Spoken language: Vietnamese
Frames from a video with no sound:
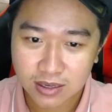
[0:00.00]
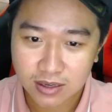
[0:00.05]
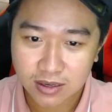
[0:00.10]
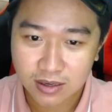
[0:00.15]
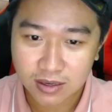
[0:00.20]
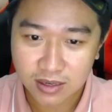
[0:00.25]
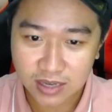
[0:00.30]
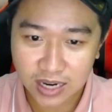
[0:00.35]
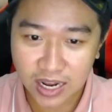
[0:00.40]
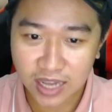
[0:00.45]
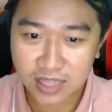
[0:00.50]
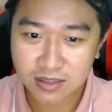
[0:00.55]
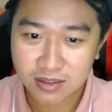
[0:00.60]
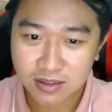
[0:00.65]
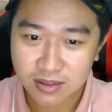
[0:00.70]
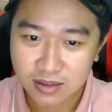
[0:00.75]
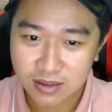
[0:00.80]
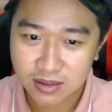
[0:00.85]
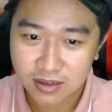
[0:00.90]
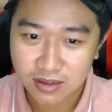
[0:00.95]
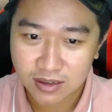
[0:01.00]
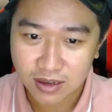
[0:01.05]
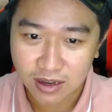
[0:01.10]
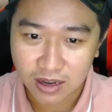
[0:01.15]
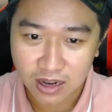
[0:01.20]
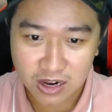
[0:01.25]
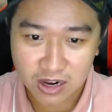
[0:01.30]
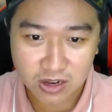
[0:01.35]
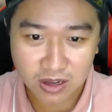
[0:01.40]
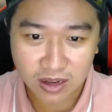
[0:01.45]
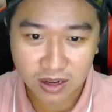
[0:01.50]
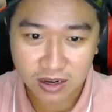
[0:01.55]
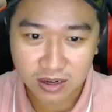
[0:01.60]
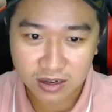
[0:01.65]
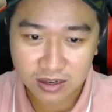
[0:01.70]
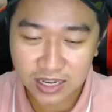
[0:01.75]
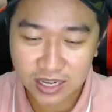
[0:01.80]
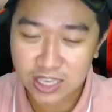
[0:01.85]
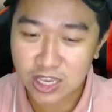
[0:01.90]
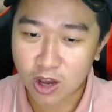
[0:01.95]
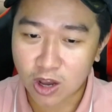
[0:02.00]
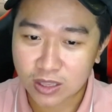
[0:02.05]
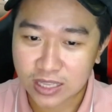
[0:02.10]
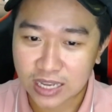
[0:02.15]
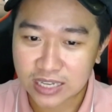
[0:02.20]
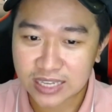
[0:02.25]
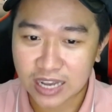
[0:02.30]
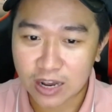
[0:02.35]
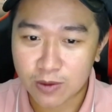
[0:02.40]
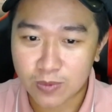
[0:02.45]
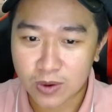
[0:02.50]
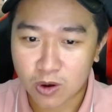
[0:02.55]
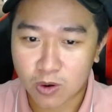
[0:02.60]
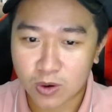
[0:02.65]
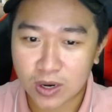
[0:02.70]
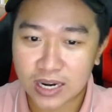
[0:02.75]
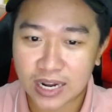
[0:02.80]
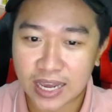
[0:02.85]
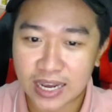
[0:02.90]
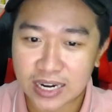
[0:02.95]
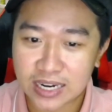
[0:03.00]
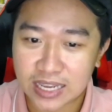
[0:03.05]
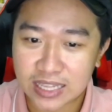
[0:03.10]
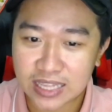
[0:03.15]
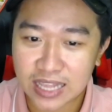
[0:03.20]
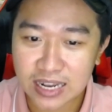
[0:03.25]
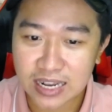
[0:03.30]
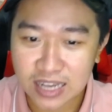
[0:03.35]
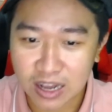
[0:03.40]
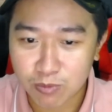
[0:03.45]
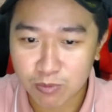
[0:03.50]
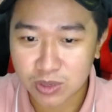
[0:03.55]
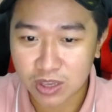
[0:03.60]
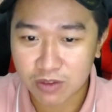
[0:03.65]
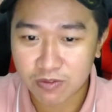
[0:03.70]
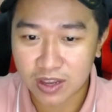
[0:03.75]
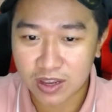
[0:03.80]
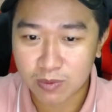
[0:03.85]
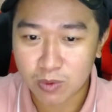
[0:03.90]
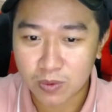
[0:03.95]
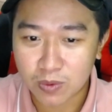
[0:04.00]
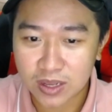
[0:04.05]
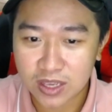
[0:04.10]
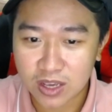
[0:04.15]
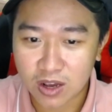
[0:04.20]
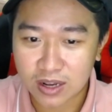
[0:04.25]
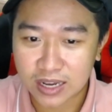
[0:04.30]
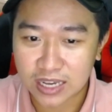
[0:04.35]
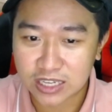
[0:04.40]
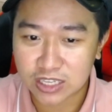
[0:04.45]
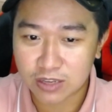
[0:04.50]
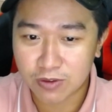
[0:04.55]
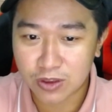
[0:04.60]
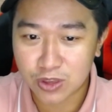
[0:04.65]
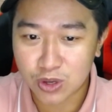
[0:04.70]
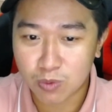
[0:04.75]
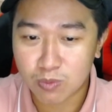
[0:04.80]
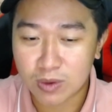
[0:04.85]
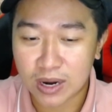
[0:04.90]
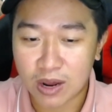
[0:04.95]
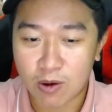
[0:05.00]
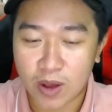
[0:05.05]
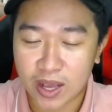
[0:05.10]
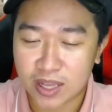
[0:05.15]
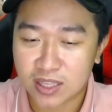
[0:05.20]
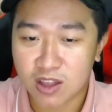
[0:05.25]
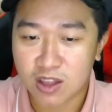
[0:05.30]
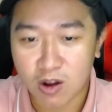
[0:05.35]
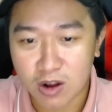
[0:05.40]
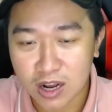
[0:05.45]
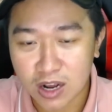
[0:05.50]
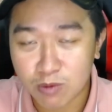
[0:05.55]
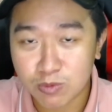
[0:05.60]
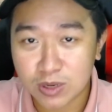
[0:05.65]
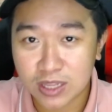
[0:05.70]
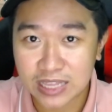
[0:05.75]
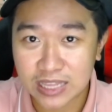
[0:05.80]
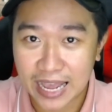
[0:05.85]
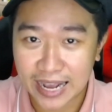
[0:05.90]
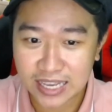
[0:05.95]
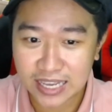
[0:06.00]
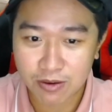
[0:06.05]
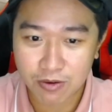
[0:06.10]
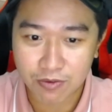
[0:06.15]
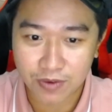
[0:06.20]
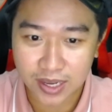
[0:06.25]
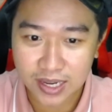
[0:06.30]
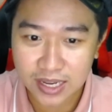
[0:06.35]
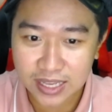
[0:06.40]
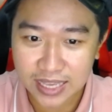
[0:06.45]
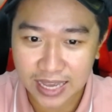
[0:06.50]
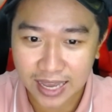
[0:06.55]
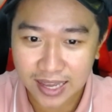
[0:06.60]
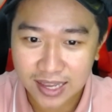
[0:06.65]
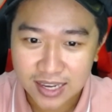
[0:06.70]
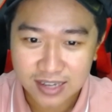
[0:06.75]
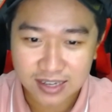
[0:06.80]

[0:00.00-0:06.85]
Nên Ờ, ờ, lý do tại sao mà cô Đinh Lan này tấn công chỉ vì một lý do ca sĩ Phi Nhung là hoàn toàn không thích đáng nha quý vị khán giả.